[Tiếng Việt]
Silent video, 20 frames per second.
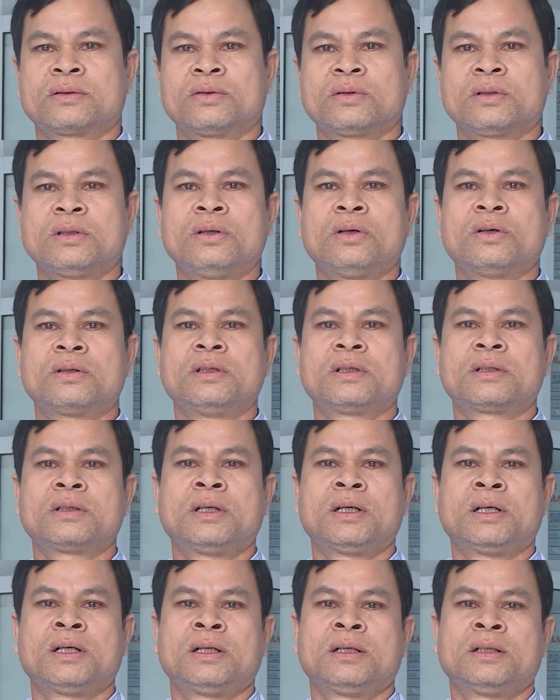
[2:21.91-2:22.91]
của các hộ được
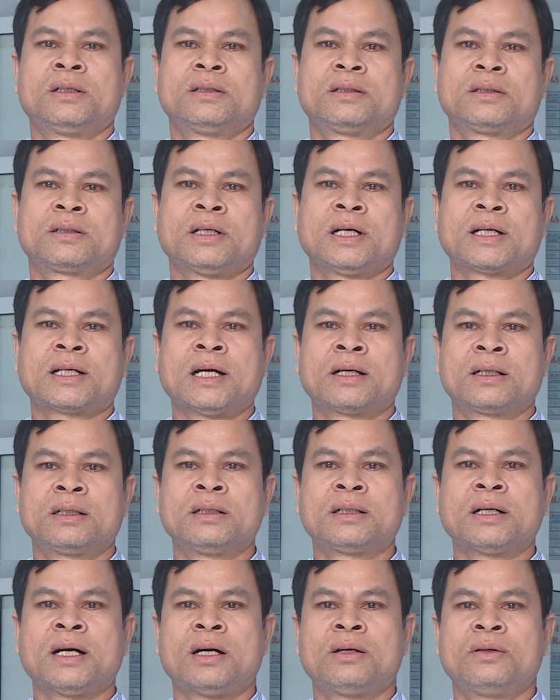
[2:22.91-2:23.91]
ngày càng
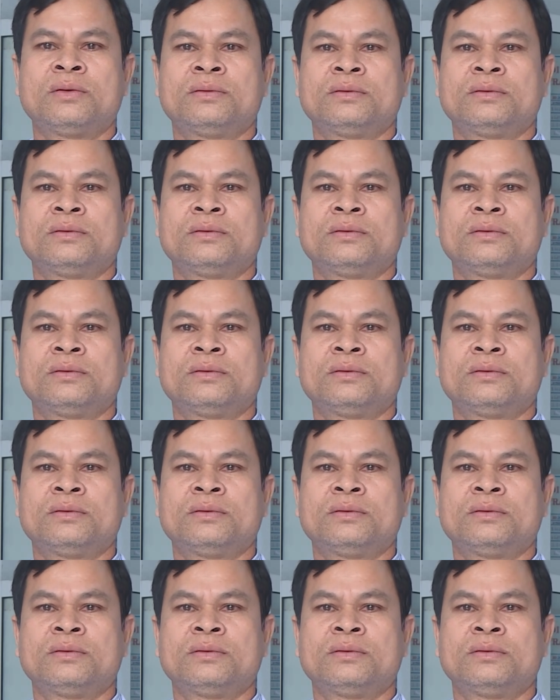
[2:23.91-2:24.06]
nâng cao